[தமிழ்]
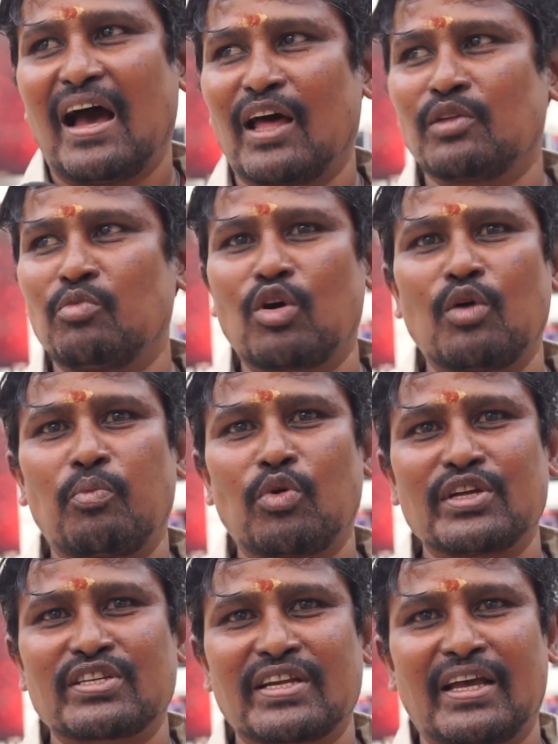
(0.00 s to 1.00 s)
அதுவும் போக
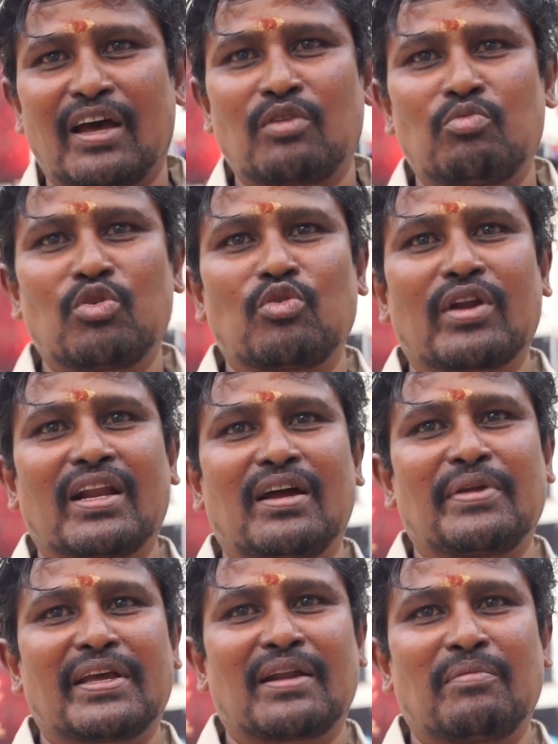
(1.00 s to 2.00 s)
ப்ரொடியூசர் யாரும் முன்வரல
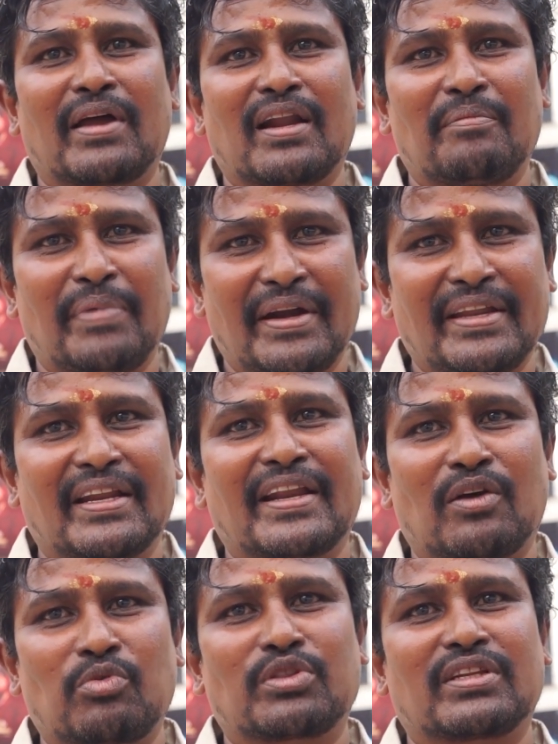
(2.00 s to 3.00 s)
அப்படிங்கிற மாதிரிலாம் பேட்டி நிறைய
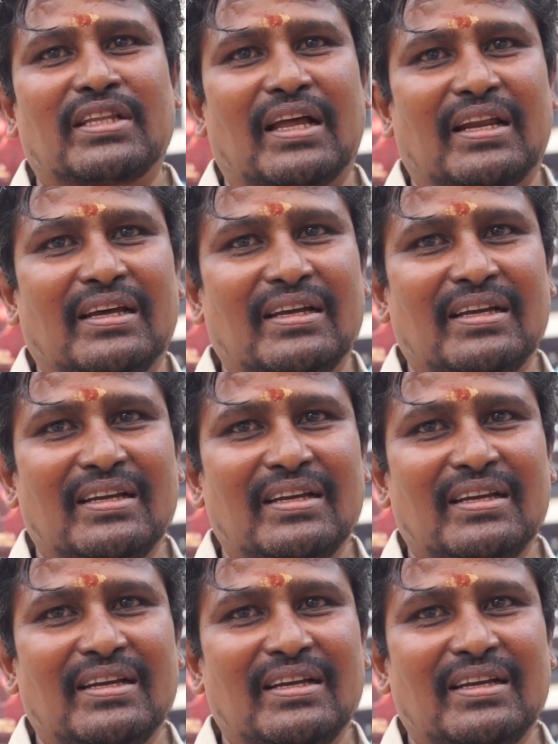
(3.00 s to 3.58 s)
கொடுத்துருந்தாரு